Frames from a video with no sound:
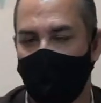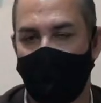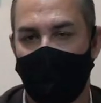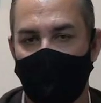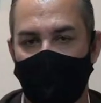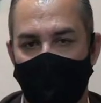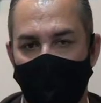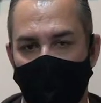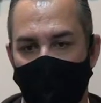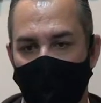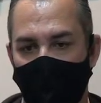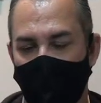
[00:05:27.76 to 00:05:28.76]
perante a
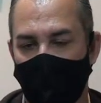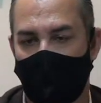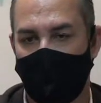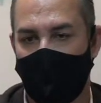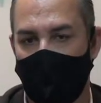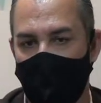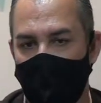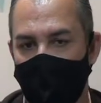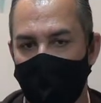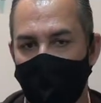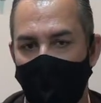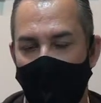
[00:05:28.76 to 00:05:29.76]
Justiça do Trabalho,
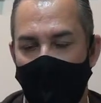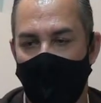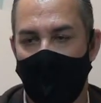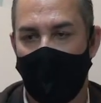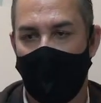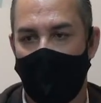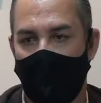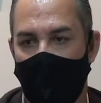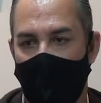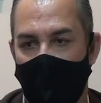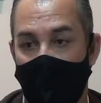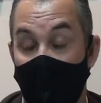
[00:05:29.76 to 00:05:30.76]

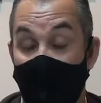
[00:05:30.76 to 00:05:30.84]
é,